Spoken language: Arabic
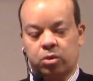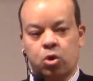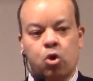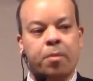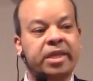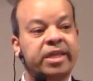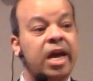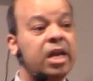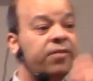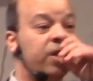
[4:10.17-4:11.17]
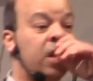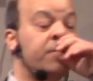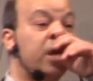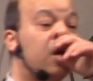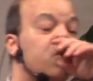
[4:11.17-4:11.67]
وبالتالي فلم
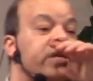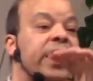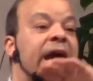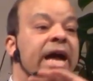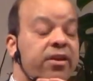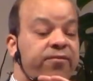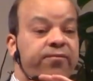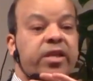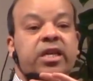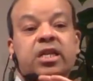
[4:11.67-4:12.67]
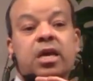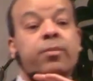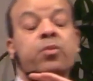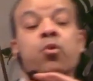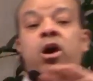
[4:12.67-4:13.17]
يكن الهدف في الكتاب
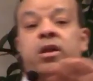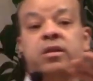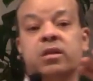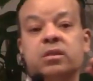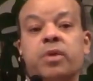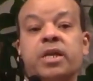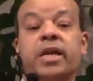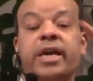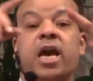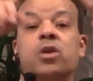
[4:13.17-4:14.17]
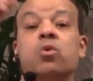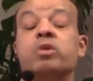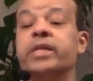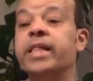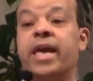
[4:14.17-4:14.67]
المقدس من
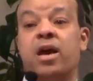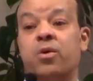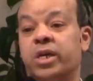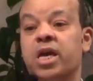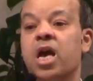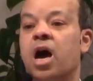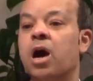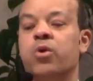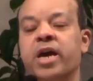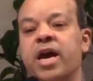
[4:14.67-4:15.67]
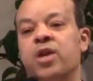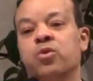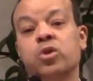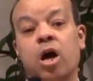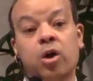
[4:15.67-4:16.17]
الكهنوت اللاوي أو
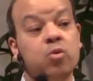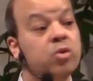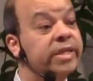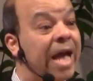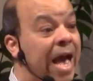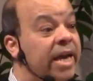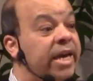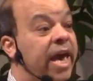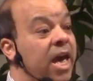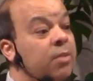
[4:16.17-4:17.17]
كهنوت هارون ده كان